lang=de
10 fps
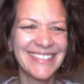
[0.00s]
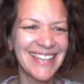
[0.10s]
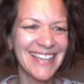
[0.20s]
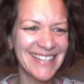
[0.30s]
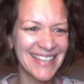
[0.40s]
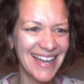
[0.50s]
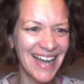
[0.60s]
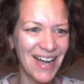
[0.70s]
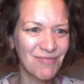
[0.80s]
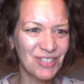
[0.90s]
Seid
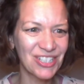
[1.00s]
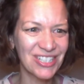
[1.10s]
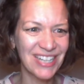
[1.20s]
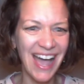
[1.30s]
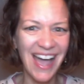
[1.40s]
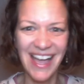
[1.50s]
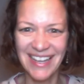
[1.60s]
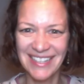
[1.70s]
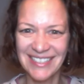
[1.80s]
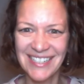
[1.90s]
ihr am
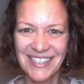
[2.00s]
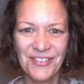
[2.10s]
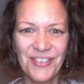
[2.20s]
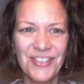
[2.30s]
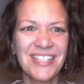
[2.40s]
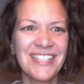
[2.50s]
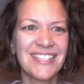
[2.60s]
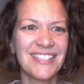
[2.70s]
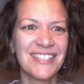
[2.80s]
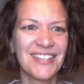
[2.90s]
Start für
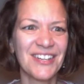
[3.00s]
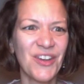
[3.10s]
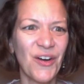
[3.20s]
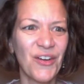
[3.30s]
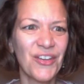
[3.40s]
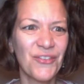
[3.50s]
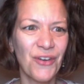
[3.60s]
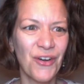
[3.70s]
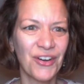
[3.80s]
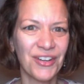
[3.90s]
diese neue
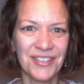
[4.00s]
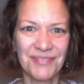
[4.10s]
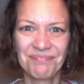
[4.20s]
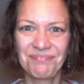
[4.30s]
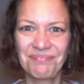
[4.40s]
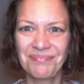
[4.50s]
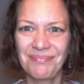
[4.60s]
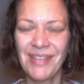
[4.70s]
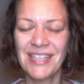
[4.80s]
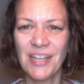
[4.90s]
Woche?
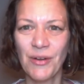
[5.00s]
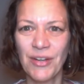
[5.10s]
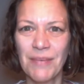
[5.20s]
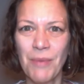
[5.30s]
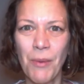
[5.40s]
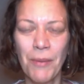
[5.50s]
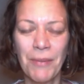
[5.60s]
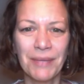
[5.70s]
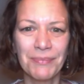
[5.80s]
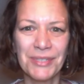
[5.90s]
Es dauert ja immer one
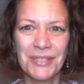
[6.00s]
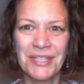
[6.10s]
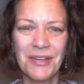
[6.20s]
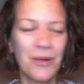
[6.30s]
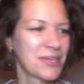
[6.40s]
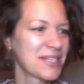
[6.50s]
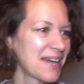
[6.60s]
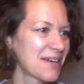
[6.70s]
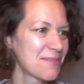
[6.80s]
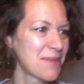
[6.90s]
Moment, bis die
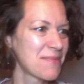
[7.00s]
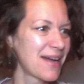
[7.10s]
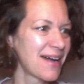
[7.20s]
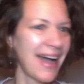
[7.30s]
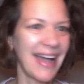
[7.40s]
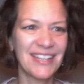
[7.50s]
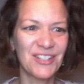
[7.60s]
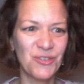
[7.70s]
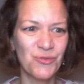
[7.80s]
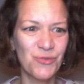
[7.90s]
Kommentare bei mir
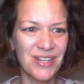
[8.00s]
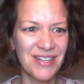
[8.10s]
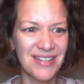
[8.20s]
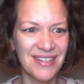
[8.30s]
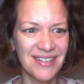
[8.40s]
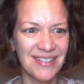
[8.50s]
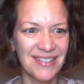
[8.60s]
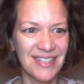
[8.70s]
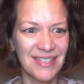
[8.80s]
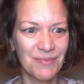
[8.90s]

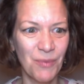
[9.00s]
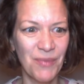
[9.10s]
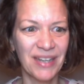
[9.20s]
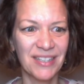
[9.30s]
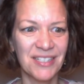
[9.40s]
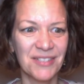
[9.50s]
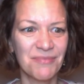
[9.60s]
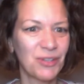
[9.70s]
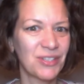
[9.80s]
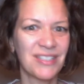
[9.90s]
eintrudeln. Diesen Moment
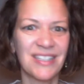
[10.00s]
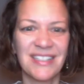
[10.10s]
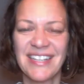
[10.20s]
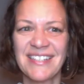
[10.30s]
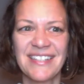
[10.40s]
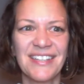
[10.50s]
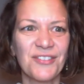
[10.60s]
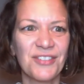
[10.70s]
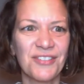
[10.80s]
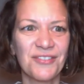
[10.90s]
möchte ich der Technik
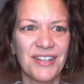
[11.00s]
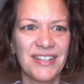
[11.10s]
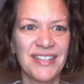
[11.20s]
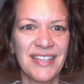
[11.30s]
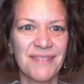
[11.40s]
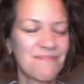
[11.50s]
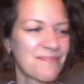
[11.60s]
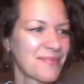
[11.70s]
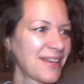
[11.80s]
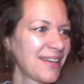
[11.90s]
auf jeden Fall geben.